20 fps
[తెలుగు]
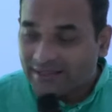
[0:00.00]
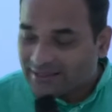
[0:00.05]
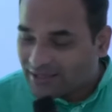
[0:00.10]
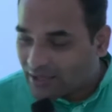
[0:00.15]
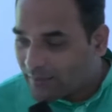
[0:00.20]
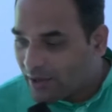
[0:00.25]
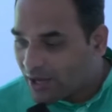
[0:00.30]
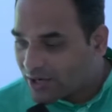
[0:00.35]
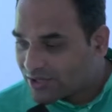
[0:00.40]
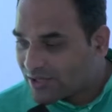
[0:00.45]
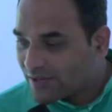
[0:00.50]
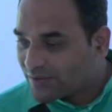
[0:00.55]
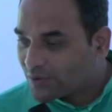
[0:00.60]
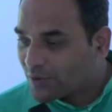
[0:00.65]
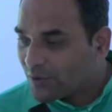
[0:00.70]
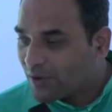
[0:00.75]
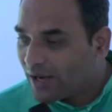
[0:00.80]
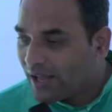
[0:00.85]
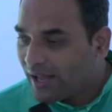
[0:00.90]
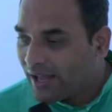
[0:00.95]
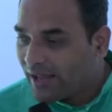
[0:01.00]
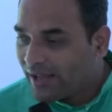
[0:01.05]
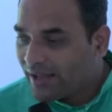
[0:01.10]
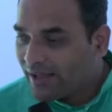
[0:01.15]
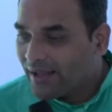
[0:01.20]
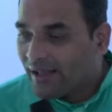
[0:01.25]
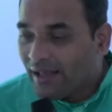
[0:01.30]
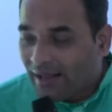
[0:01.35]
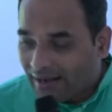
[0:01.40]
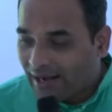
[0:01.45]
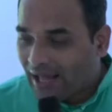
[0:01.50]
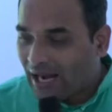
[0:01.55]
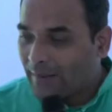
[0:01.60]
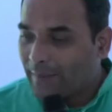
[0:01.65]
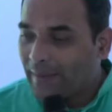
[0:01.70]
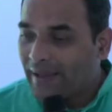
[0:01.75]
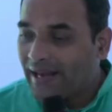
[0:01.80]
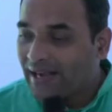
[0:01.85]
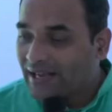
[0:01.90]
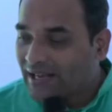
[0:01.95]
ఎంతకు మార్క్ చేసుకోవాలి
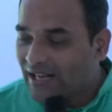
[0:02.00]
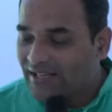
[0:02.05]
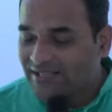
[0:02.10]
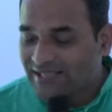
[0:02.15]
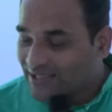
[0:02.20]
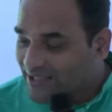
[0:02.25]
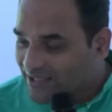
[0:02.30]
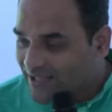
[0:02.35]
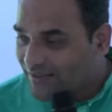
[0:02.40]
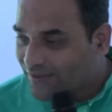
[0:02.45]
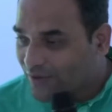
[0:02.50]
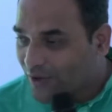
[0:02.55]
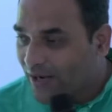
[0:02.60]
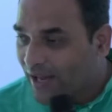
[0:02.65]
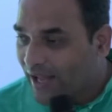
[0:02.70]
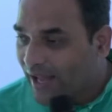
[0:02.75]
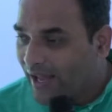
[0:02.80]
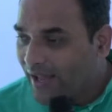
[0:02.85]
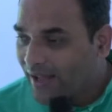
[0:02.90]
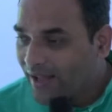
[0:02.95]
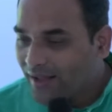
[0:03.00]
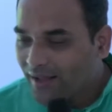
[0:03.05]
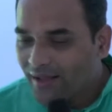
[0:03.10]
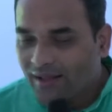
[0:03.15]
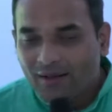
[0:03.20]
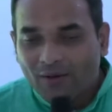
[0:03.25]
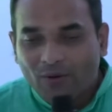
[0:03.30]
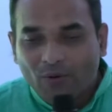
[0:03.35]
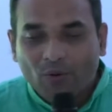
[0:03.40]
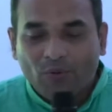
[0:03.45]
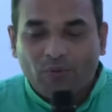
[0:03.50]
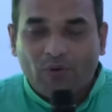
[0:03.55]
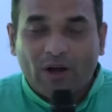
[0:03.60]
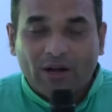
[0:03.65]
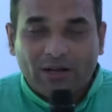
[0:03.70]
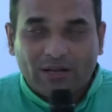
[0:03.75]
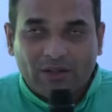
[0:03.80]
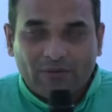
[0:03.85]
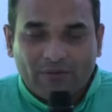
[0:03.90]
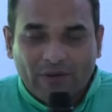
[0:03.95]
నలభై అట్లీస్ట్ ఎంత చేసుకోవాలి ఓ
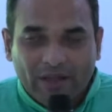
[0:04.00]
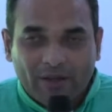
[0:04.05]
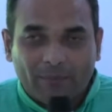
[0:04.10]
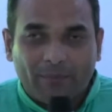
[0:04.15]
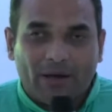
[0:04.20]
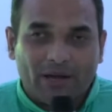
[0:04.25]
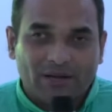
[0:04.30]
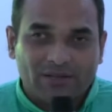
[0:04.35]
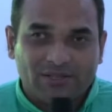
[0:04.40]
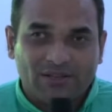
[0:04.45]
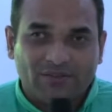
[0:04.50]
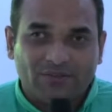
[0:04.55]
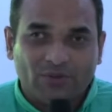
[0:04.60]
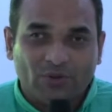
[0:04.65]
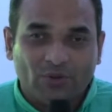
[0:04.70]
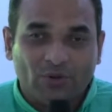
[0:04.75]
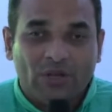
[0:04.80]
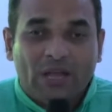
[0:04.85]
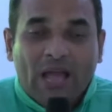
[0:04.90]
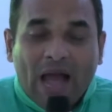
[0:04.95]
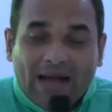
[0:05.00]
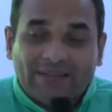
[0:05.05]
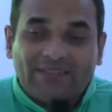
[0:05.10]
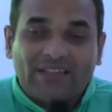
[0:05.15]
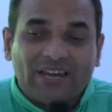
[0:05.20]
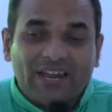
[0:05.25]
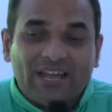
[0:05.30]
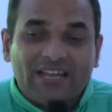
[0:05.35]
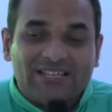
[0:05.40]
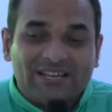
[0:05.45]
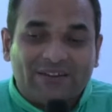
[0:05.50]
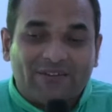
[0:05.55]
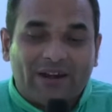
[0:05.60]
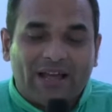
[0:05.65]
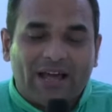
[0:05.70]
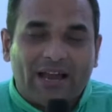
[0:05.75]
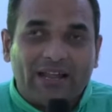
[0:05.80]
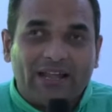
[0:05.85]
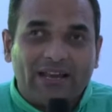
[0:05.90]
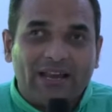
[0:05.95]
ఫార్టీ ఫైవ్కి మార్క్ చేసుకో అది రీచ్
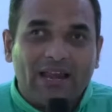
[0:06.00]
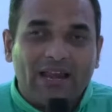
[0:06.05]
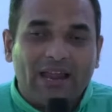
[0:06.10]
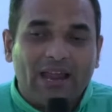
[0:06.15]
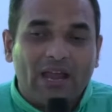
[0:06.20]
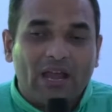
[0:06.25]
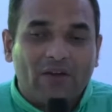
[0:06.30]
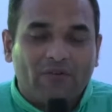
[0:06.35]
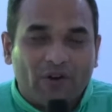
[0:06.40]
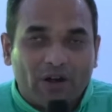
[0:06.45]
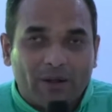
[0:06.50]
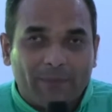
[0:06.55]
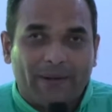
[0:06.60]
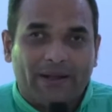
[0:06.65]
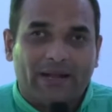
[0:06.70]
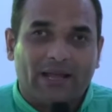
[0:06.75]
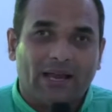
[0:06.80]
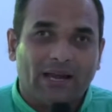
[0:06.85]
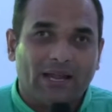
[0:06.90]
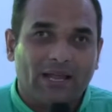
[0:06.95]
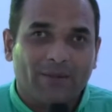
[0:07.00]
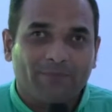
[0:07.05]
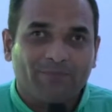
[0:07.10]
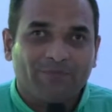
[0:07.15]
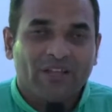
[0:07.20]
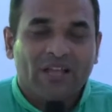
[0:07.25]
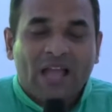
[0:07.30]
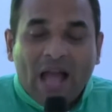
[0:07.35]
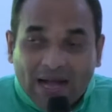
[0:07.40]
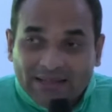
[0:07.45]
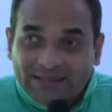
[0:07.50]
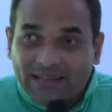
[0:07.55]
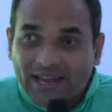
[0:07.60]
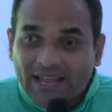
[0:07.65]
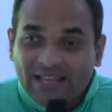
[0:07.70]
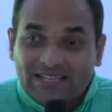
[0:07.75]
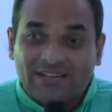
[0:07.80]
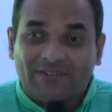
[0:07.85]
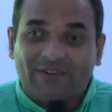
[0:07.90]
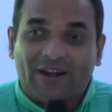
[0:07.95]
అవ్వడానికి నేను ఏం ఎఫర్ట్ పెట్టాలి అది
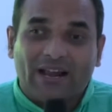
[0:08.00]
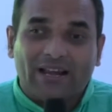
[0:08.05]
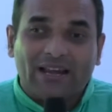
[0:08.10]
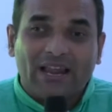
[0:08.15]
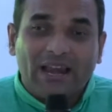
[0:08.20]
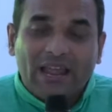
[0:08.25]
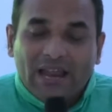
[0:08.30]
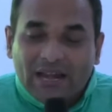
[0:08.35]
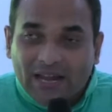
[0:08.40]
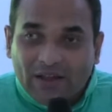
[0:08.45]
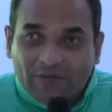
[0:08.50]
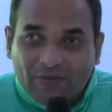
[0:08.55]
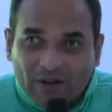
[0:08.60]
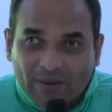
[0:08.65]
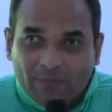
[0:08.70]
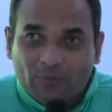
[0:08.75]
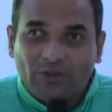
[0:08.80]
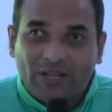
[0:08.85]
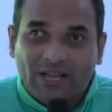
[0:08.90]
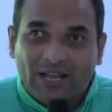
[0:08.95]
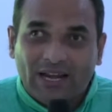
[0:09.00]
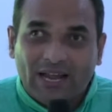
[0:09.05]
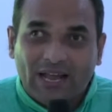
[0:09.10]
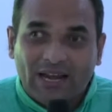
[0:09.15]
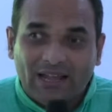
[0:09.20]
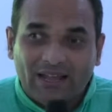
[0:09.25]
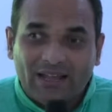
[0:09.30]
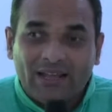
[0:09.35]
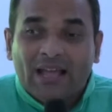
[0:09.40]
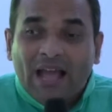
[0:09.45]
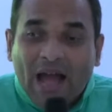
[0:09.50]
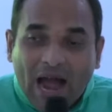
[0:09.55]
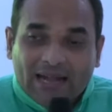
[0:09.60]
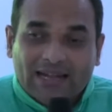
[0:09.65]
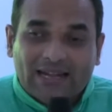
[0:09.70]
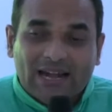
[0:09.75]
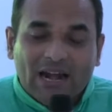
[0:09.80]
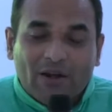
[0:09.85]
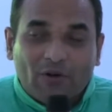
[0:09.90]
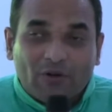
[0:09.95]
రీచ్ అవ్వడానికి నేను ఏంటి ఎఫర్ట్ ముందుకెళ్ళాలి
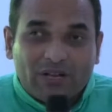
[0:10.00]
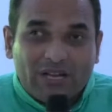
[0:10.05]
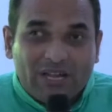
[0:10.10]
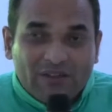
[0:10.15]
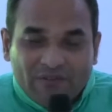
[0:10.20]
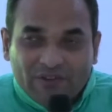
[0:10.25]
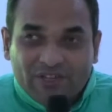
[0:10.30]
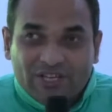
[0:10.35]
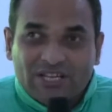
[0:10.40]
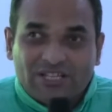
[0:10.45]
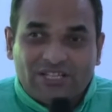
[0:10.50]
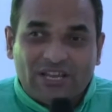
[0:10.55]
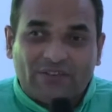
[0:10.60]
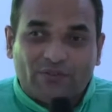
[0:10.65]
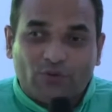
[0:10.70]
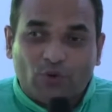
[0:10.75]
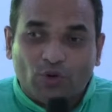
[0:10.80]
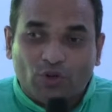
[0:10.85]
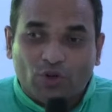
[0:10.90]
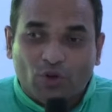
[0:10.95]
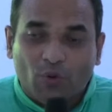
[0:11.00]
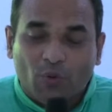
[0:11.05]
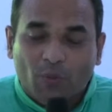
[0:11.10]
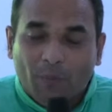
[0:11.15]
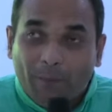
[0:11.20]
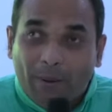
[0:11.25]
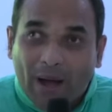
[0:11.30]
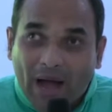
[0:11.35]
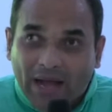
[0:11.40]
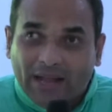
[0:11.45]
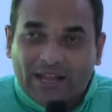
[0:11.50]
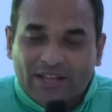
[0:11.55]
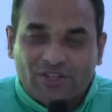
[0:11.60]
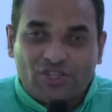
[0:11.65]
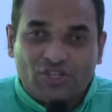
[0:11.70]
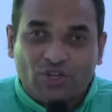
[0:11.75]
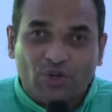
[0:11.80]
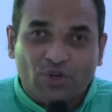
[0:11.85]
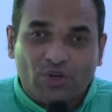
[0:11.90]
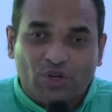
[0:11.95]
అట్లా నువ్వు డివిజన్ చేసుకుంటూ
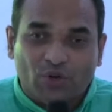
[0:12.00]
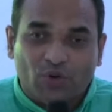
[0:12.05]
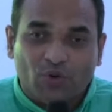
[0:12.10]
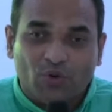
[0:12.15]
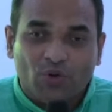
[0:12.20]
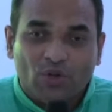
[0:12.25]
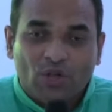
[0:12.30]
భాగించుకుంటూ